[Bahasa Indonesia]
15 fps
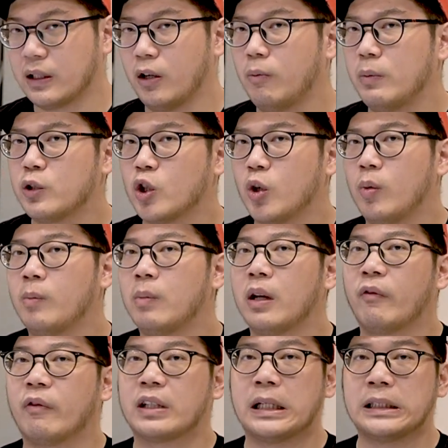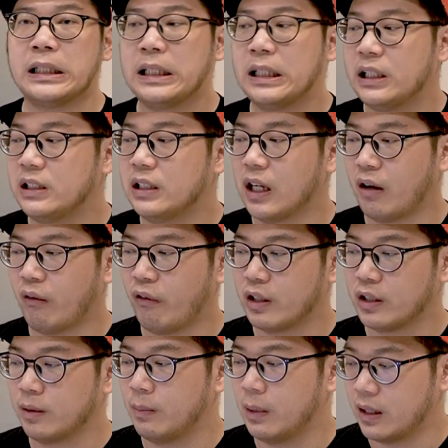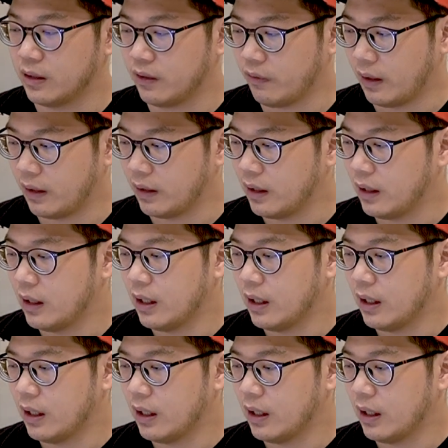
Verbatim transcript: tahun mencoba berinvestasi di Jarvis Balance Fund.